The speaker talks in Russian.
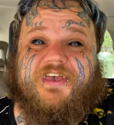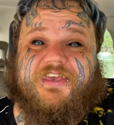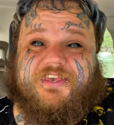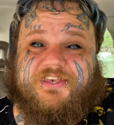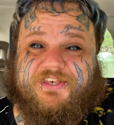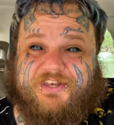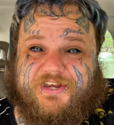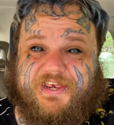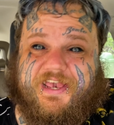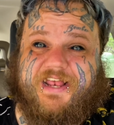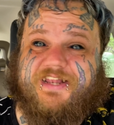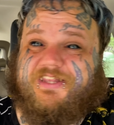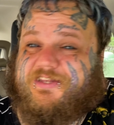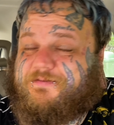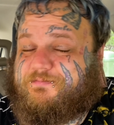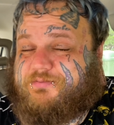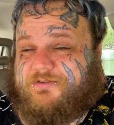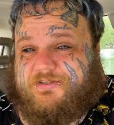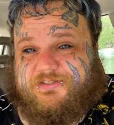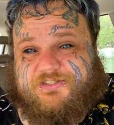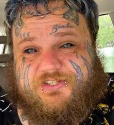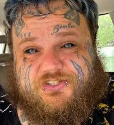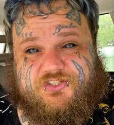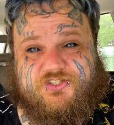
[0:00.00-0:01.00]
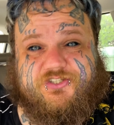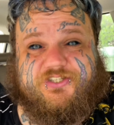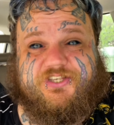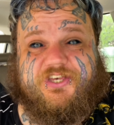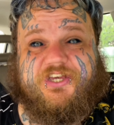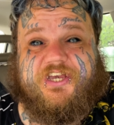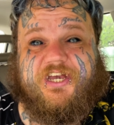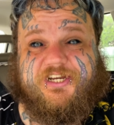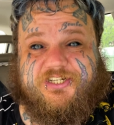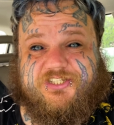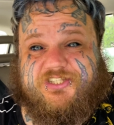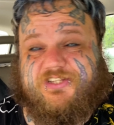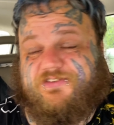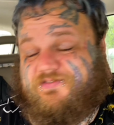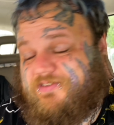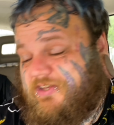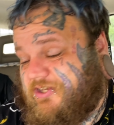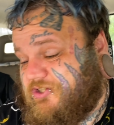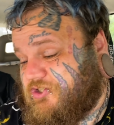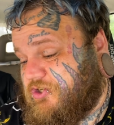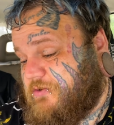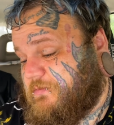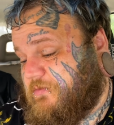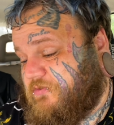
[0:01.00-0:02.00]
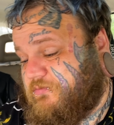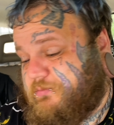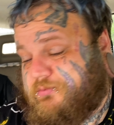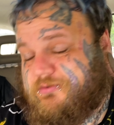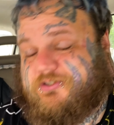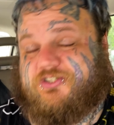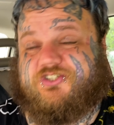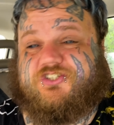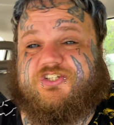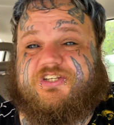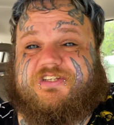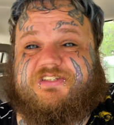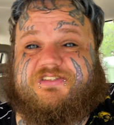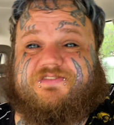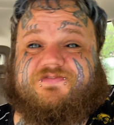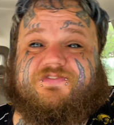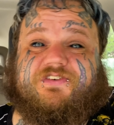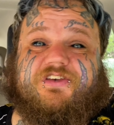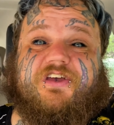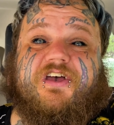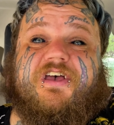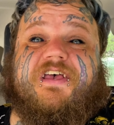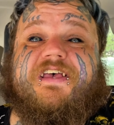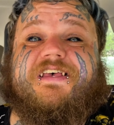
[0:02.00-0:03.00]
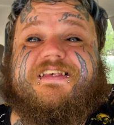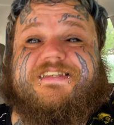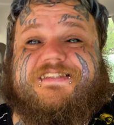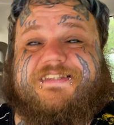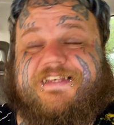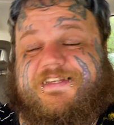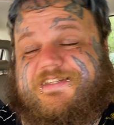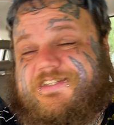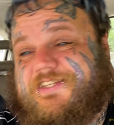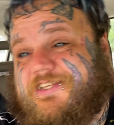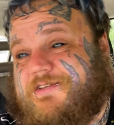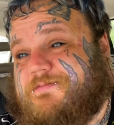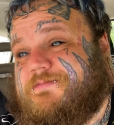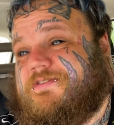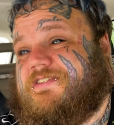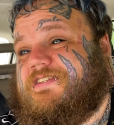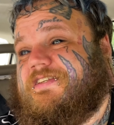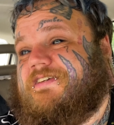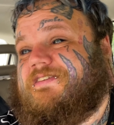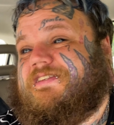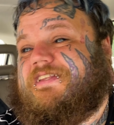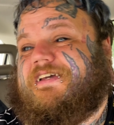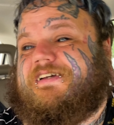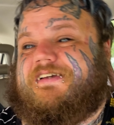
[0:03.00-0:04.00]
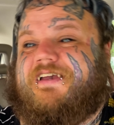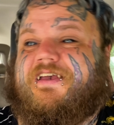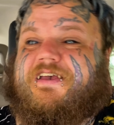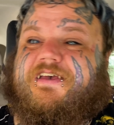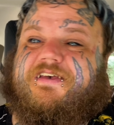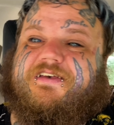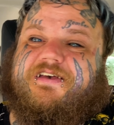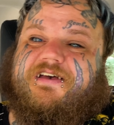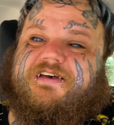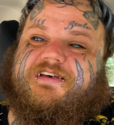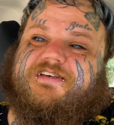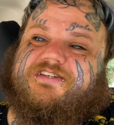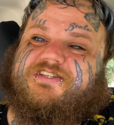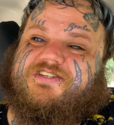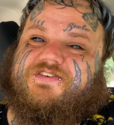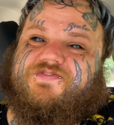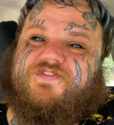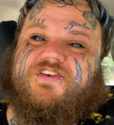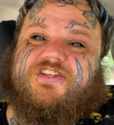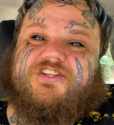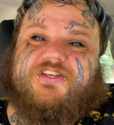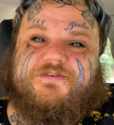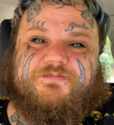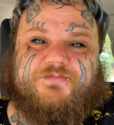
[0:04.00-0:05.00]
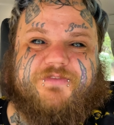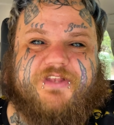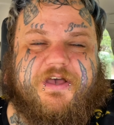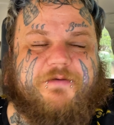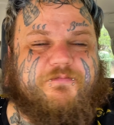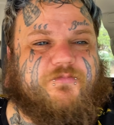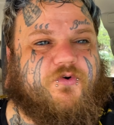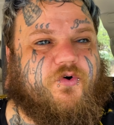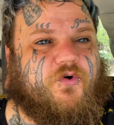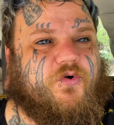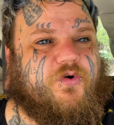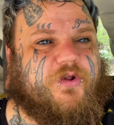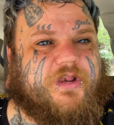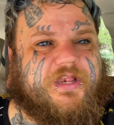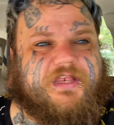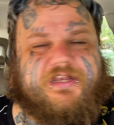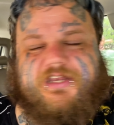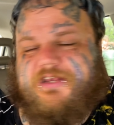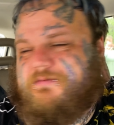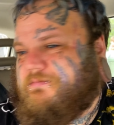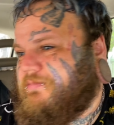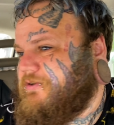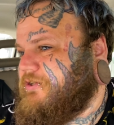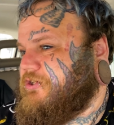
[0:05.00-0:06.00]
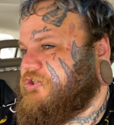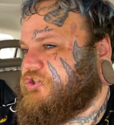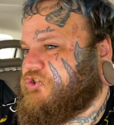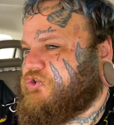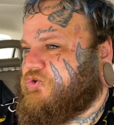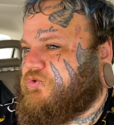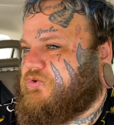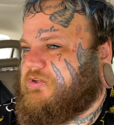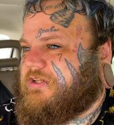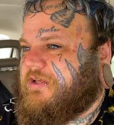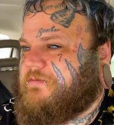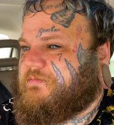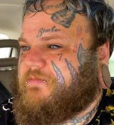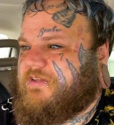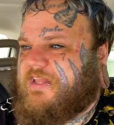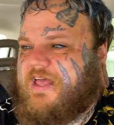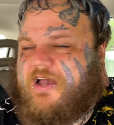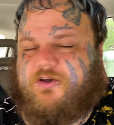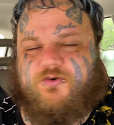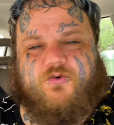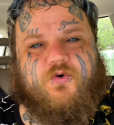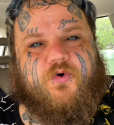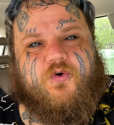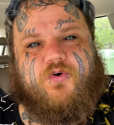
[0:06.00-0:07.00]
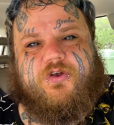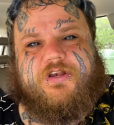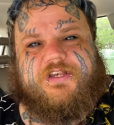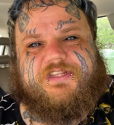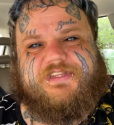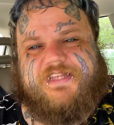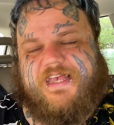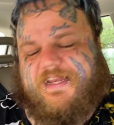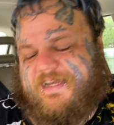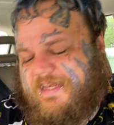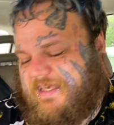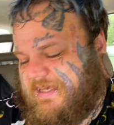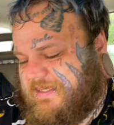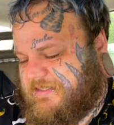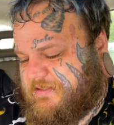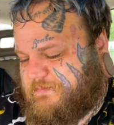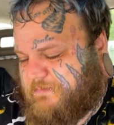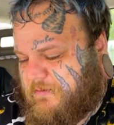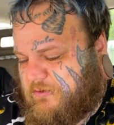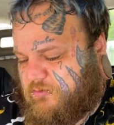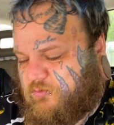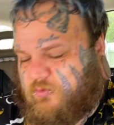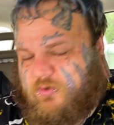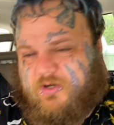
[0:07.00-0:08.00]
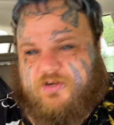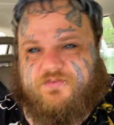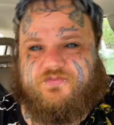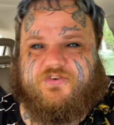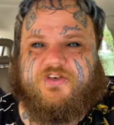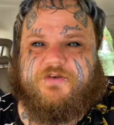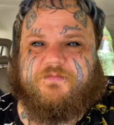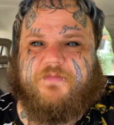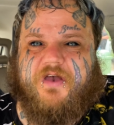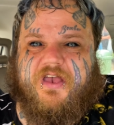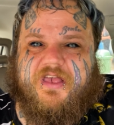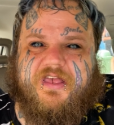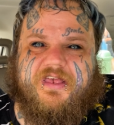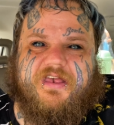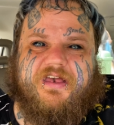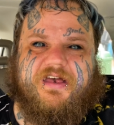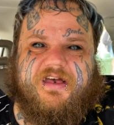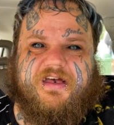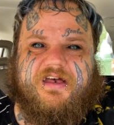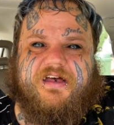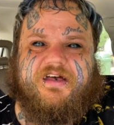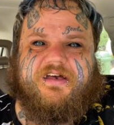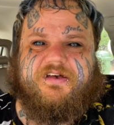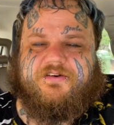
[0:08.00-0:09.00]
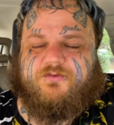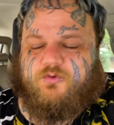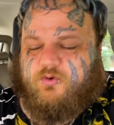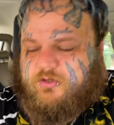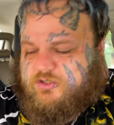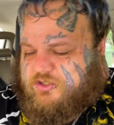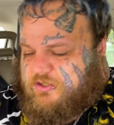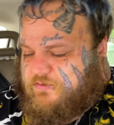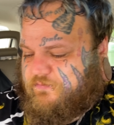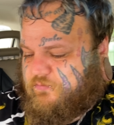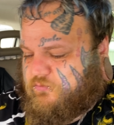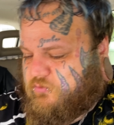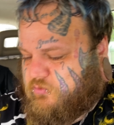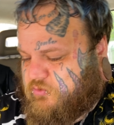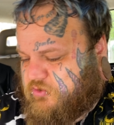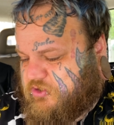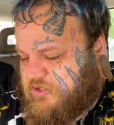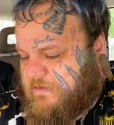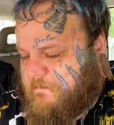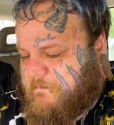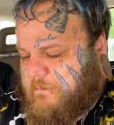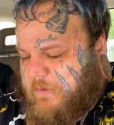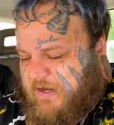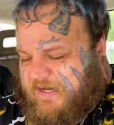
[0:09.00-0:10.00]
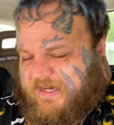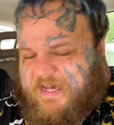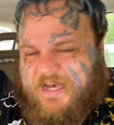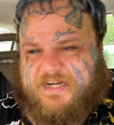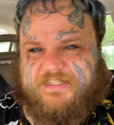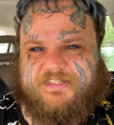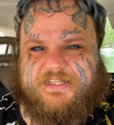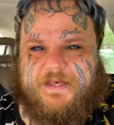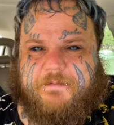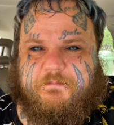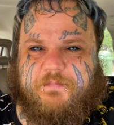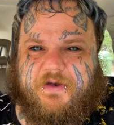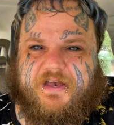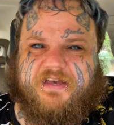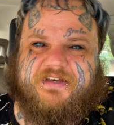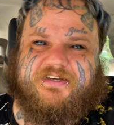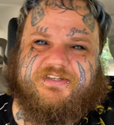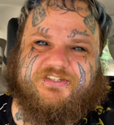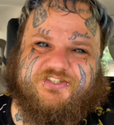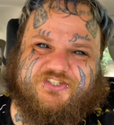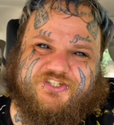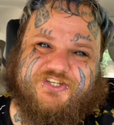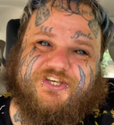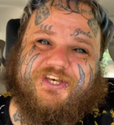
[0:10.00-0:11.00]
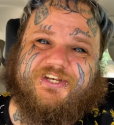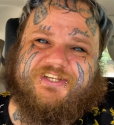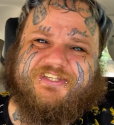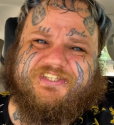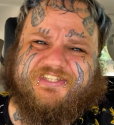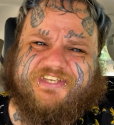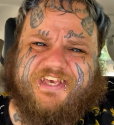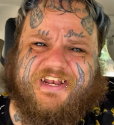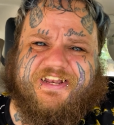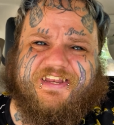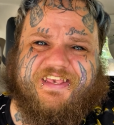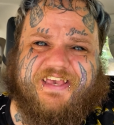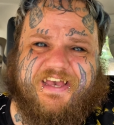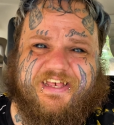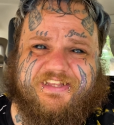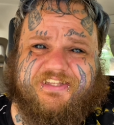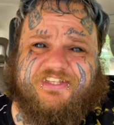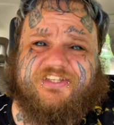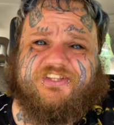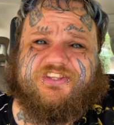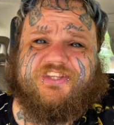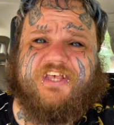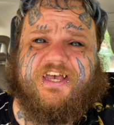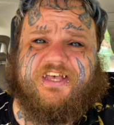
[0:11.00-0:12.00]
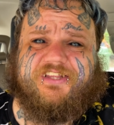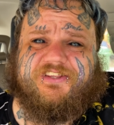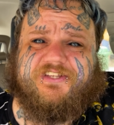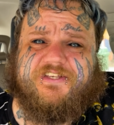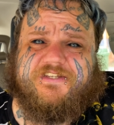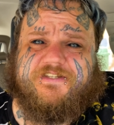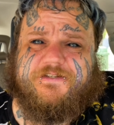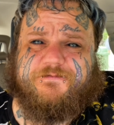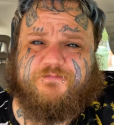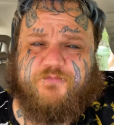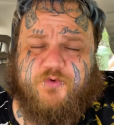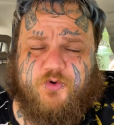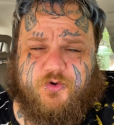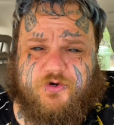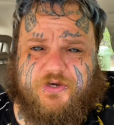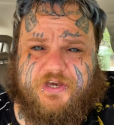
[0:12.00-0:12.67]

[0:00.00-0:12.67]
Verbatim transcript: И реально практически каждый вечер мы в путешествии садимся так а, с видом на море, либо еще там на горы, на лес, покуриваем а, очень вкусный Бакар Табак через кальяны Наносмок.